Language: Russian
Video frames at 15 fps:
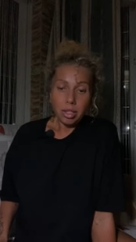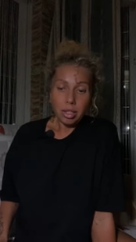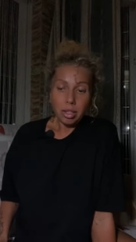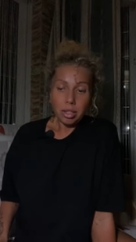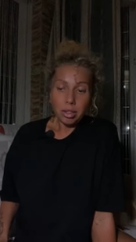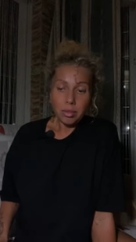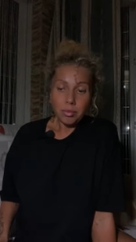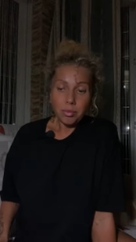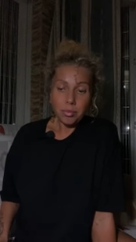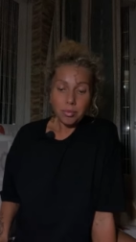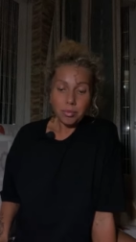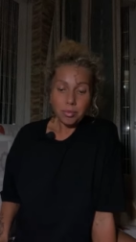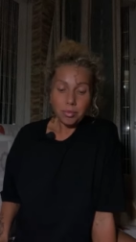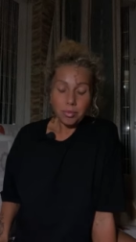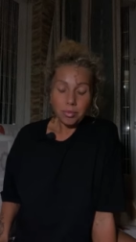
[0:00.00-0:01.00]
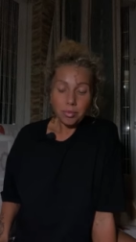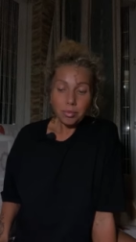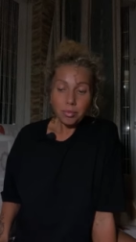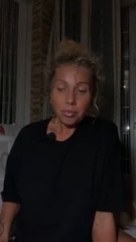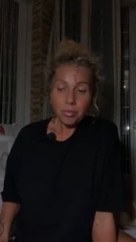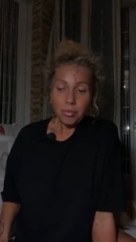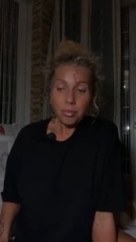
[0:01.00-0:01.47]
А,
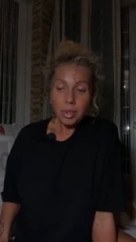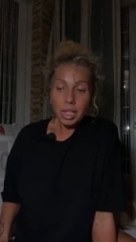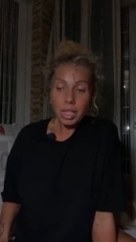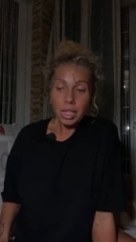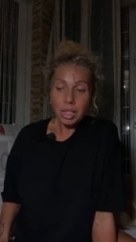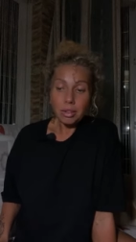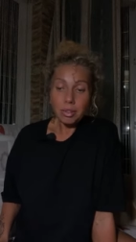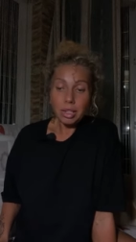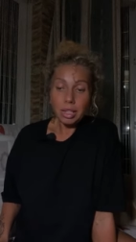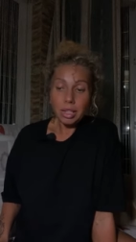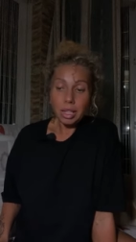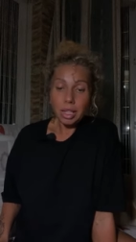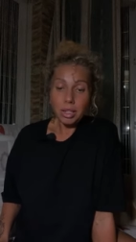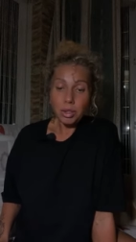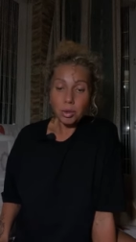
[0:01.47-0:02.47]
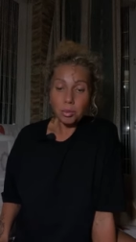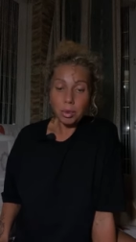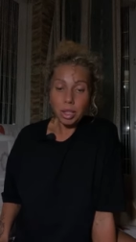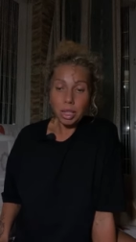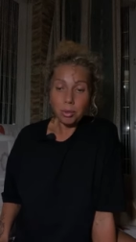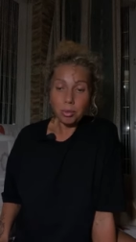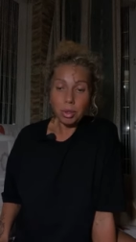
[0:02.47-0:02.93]
и в этот раз у
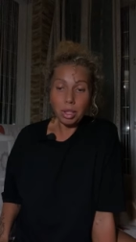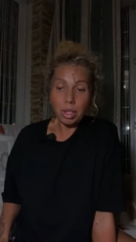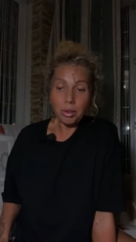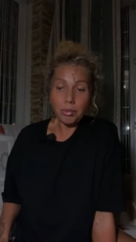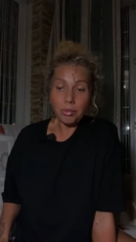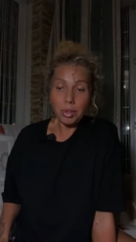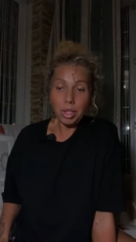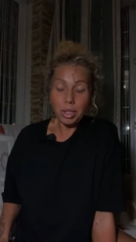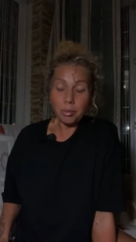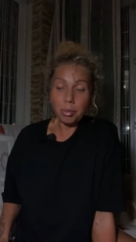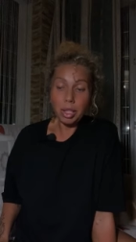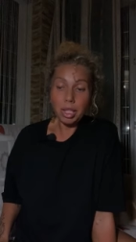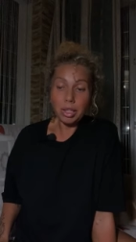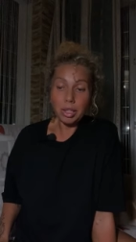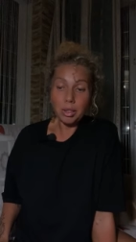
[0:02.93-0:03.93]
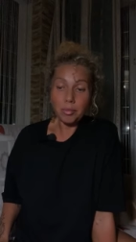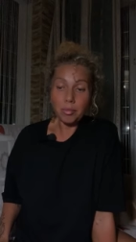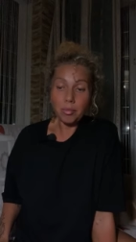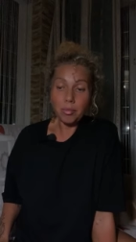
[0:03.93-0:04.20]
меня были ребята,